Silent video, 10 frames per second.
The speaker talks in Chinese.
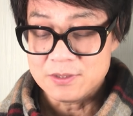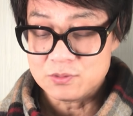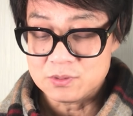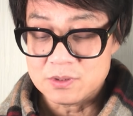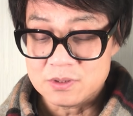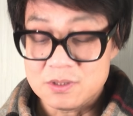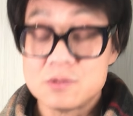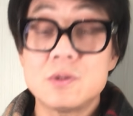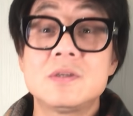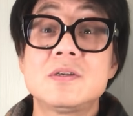就是
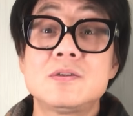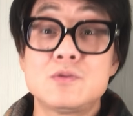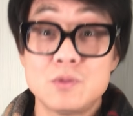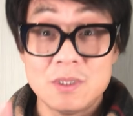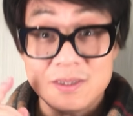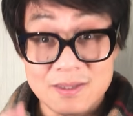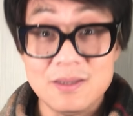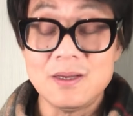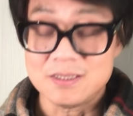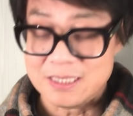所以这是属于
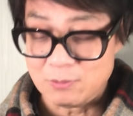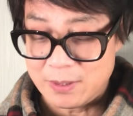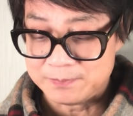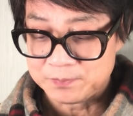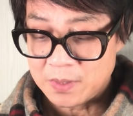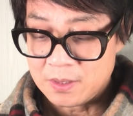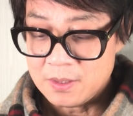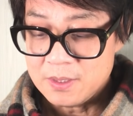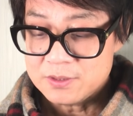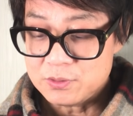第一个阶段，
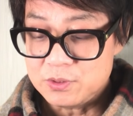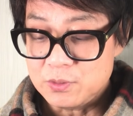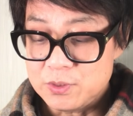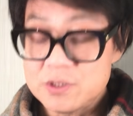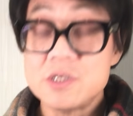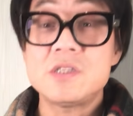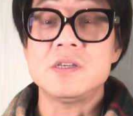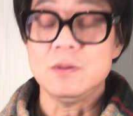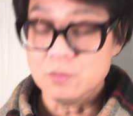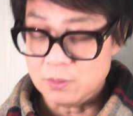就是有一些
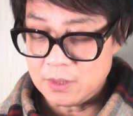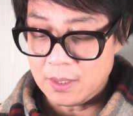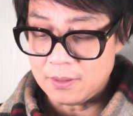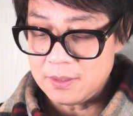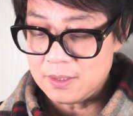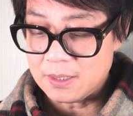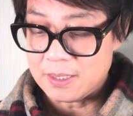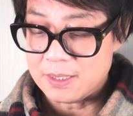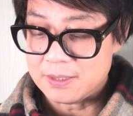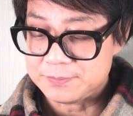行动能力
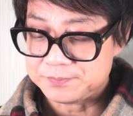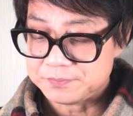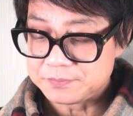啊，